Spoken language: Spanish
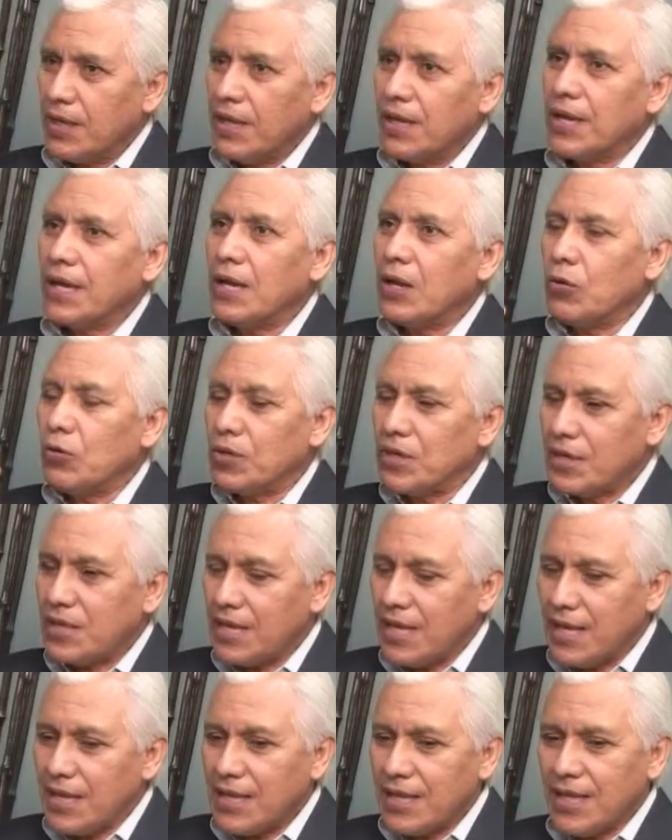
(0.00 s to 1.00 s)
que lo
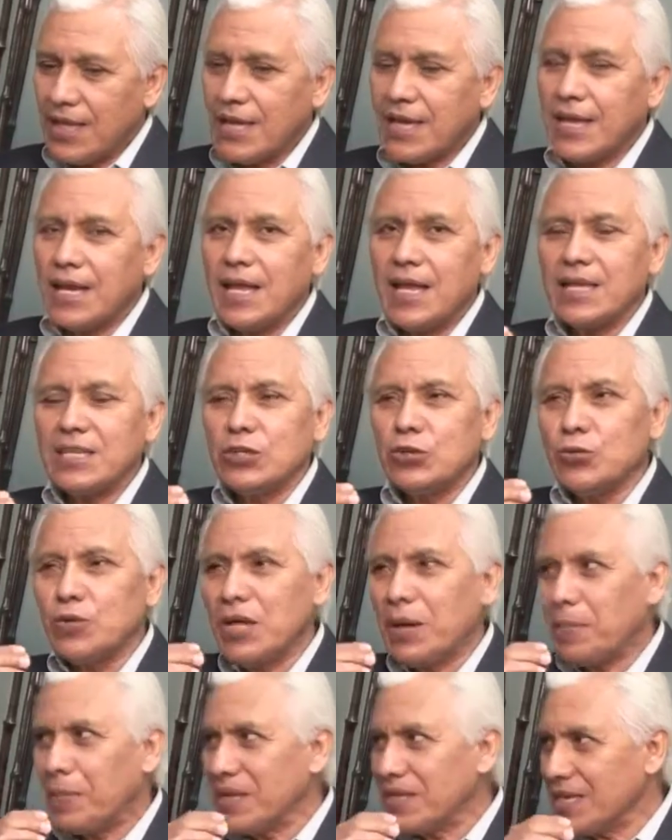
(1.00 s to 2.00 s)
entienda y le ayude
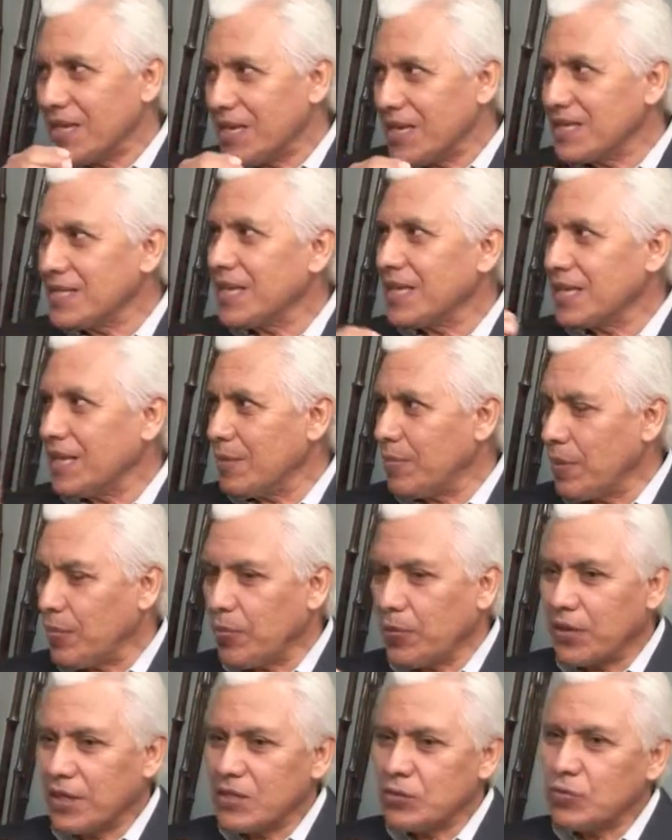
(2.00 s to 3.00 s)
a pasar esta etapa,
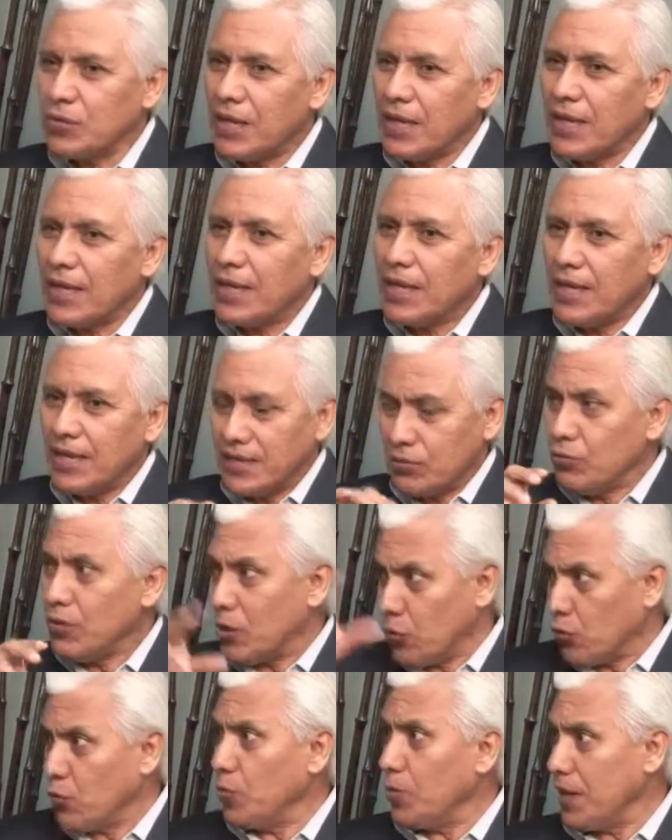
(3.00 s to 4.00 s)
porque es una, es una
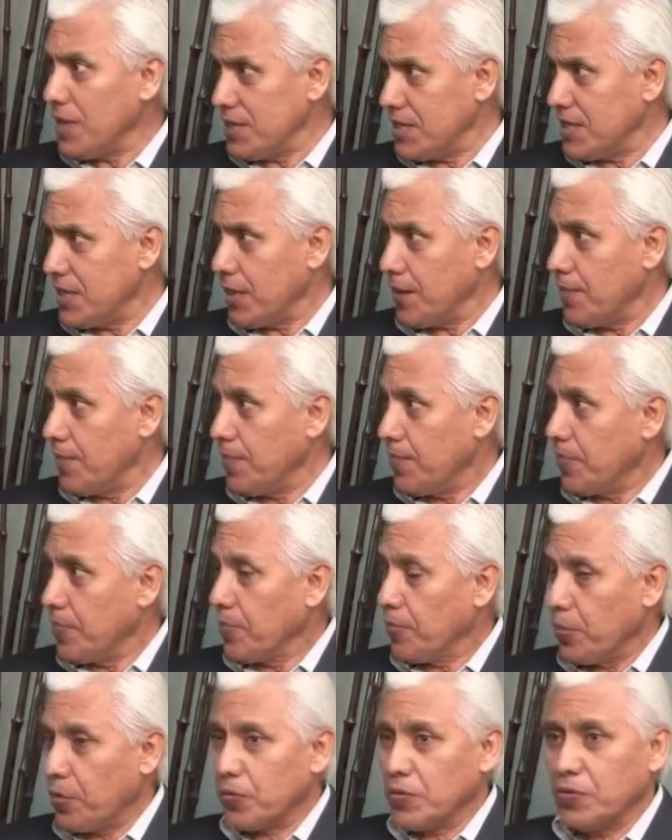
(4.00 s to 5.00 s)
turbulencia
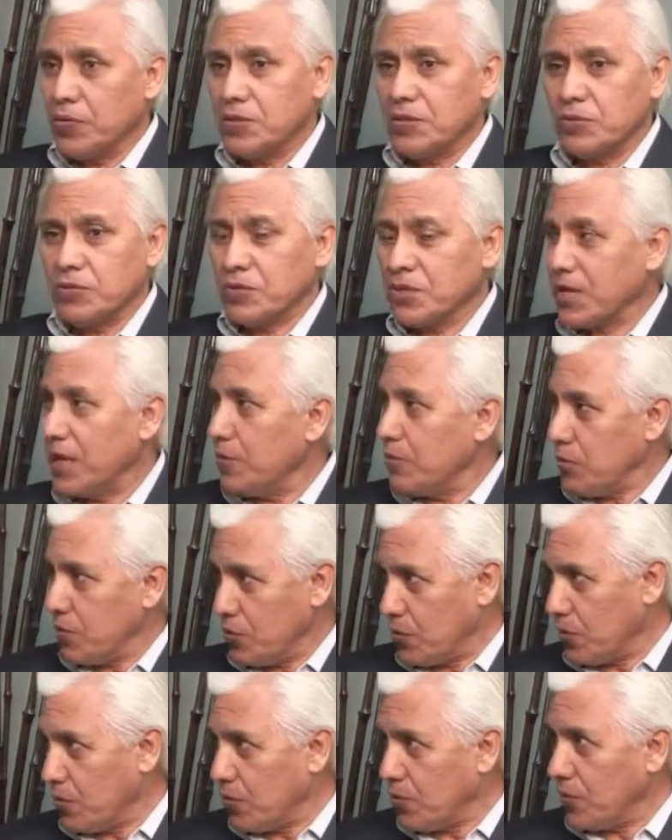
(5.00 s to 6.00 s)
por todos esos cambios
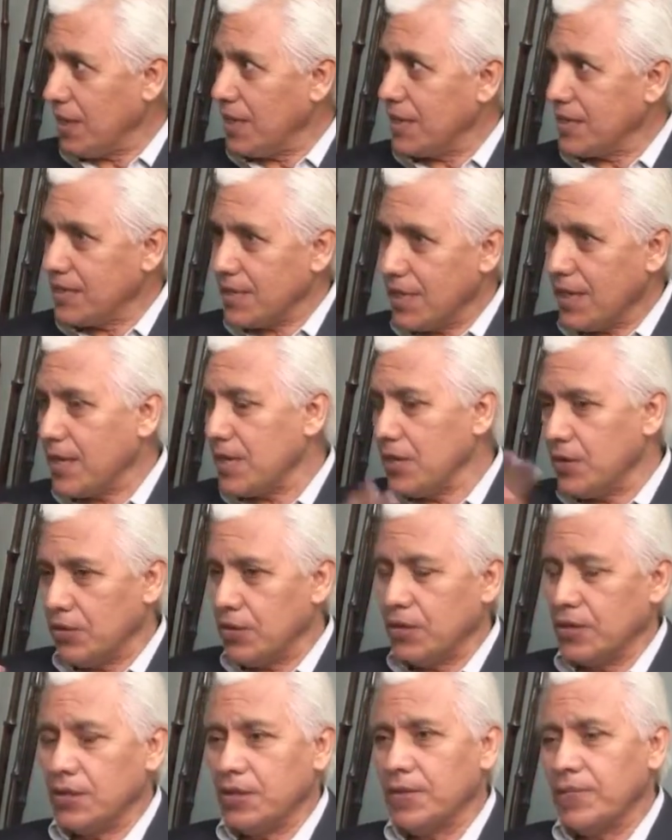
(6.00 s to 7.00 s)
hormonales que hay.
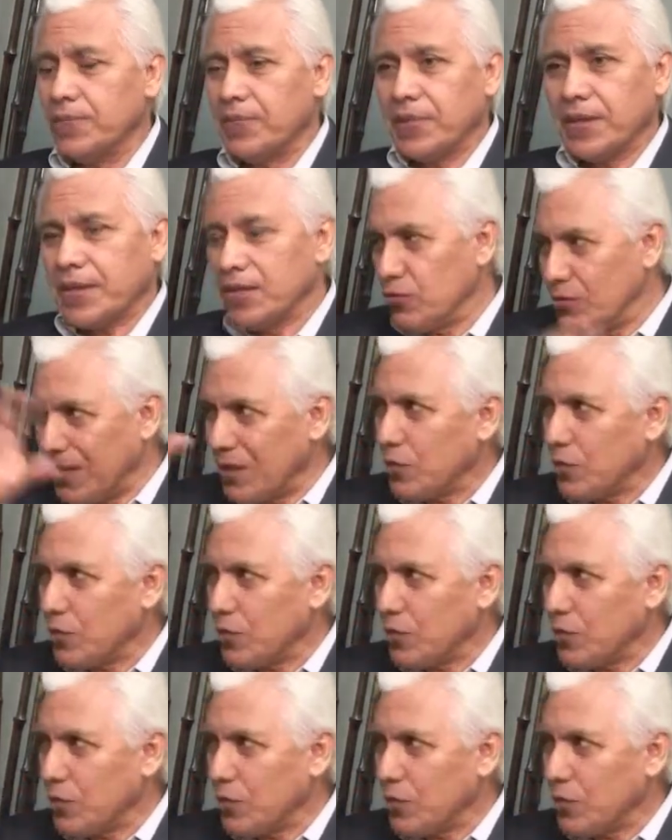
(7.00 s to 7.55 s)
Y es una